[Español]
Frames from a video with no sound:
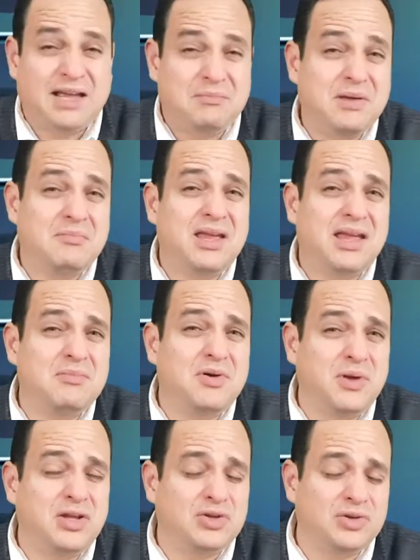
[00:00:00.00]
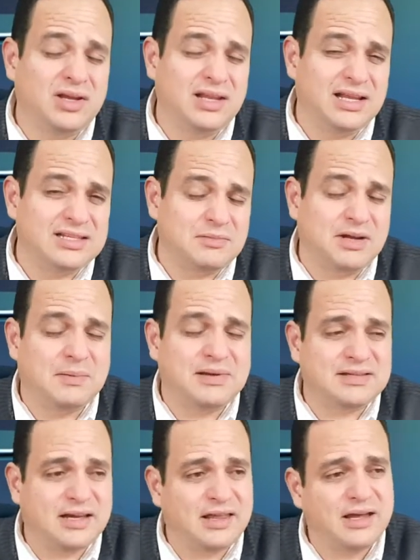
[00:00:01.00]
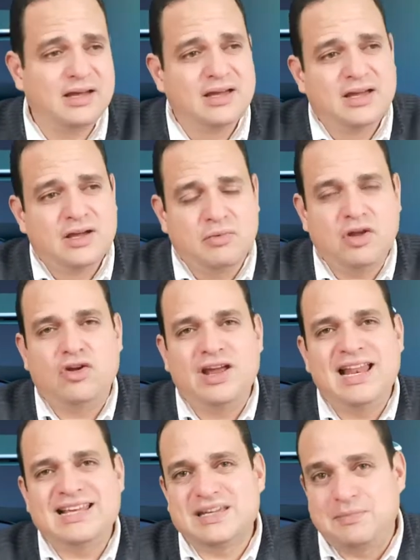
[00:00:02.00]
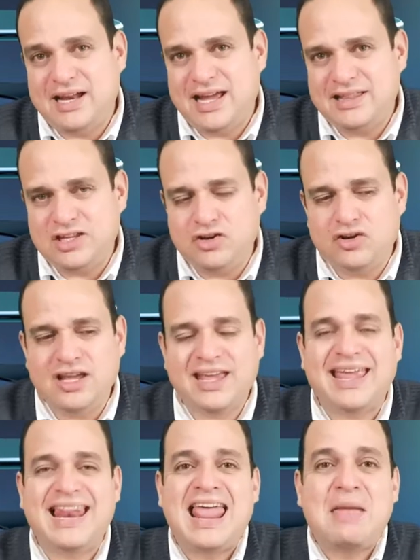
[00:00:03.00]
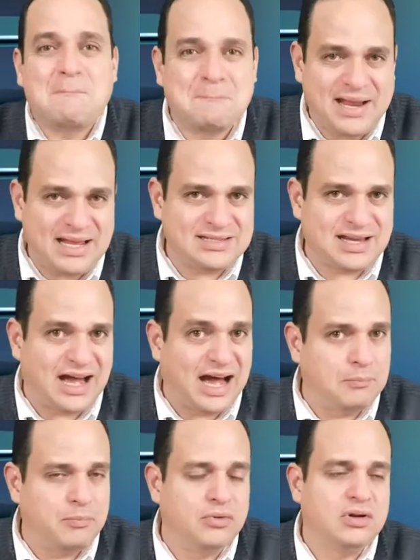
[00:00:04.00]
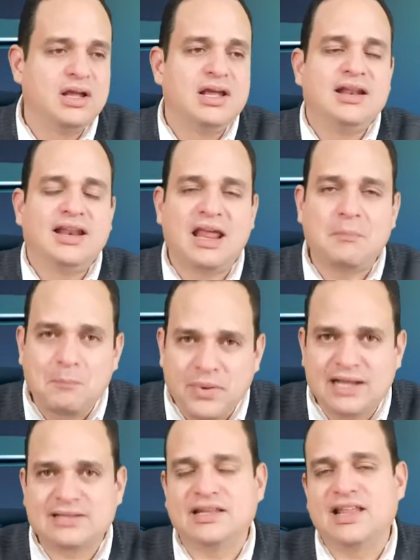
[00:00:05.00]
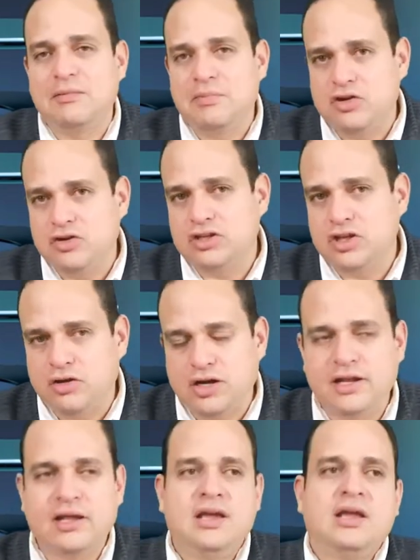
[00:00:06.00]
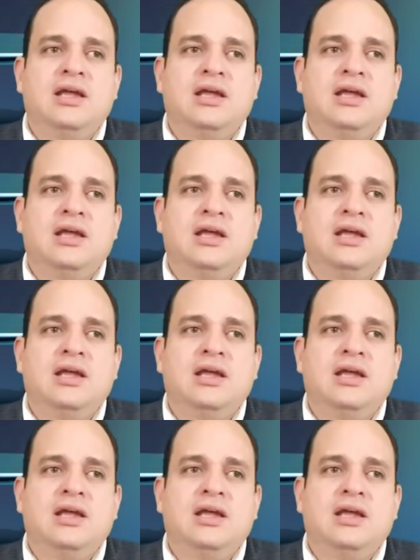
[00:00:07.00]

También hemos visto en la semana pasada, bueno, en las semanas anteriores que la empresa Apple, la empresa del billón de dólares,